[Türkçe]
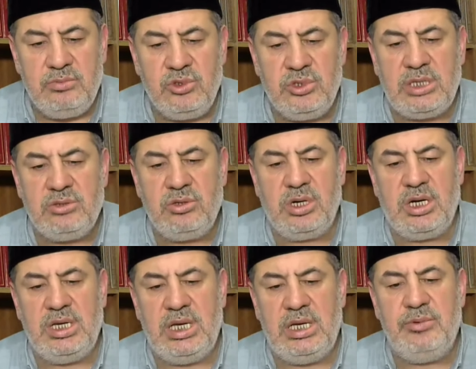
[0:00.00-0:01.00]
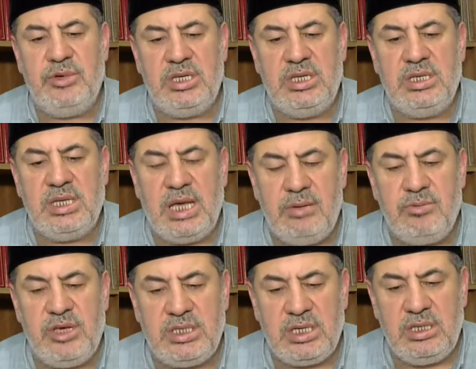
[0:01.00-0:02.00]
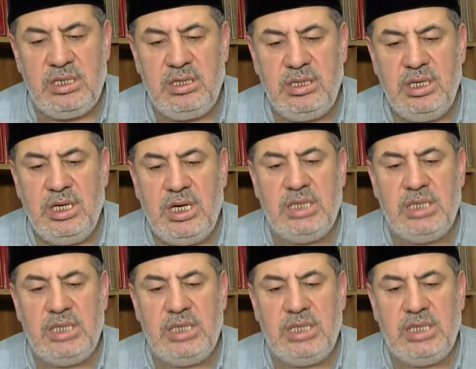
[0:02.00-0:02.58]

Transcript: Bundan sonra yeni bir din gelmeyecektir.